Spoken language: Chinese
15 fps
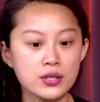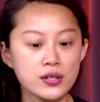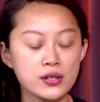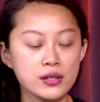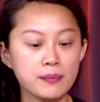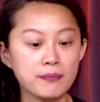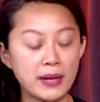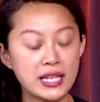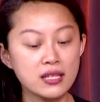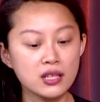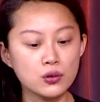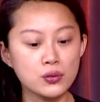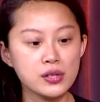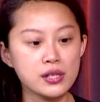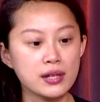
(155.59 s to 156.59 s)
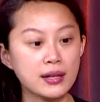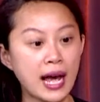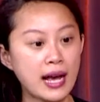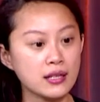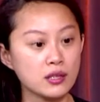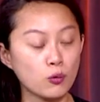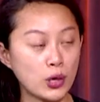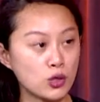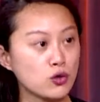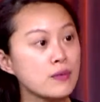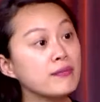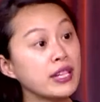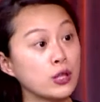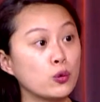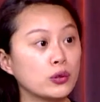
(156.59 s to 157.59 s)
是蛮幸运，是它是完全
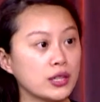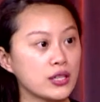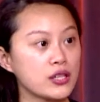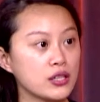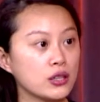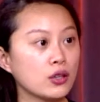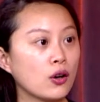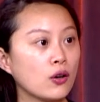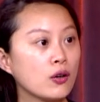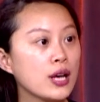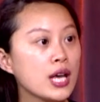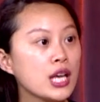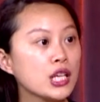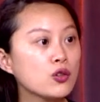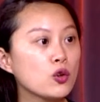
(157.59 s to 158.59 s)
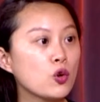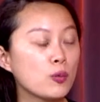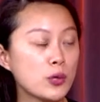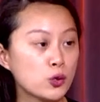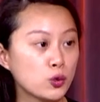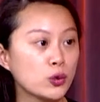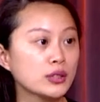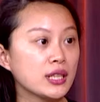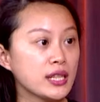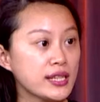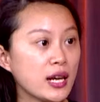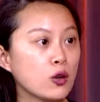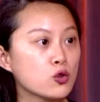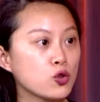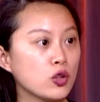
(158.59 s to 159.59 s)
美国的系统，因为我们所有的
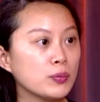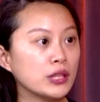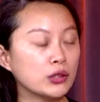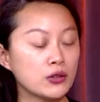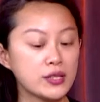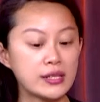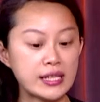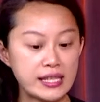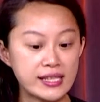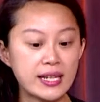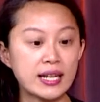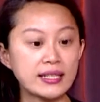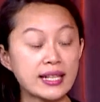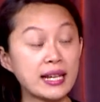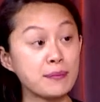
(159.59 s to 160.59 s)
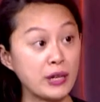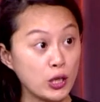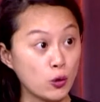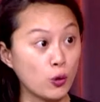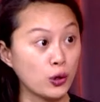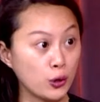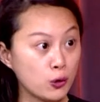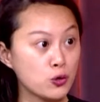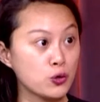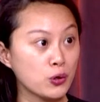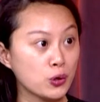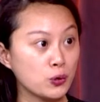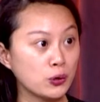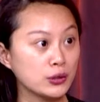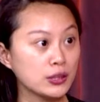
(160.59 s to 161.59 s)
教授们都是以前在美国留学
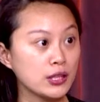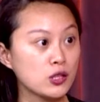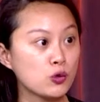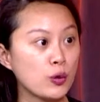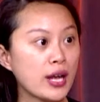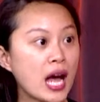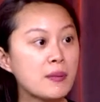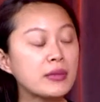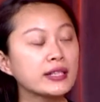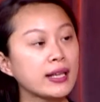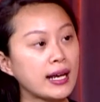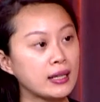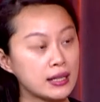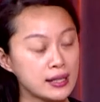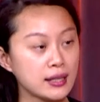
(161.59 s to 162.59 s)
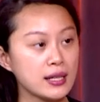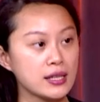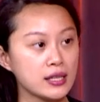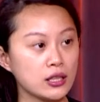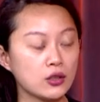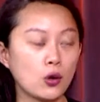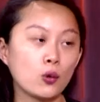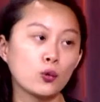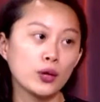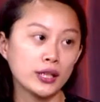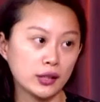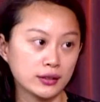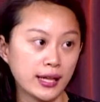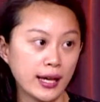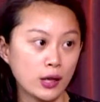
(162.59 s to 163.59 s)
过的，所以他们带着这个系统回
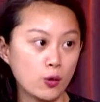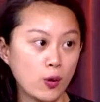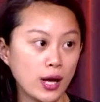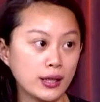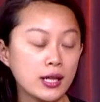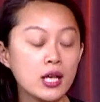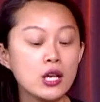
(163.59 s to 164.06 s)
到台湾。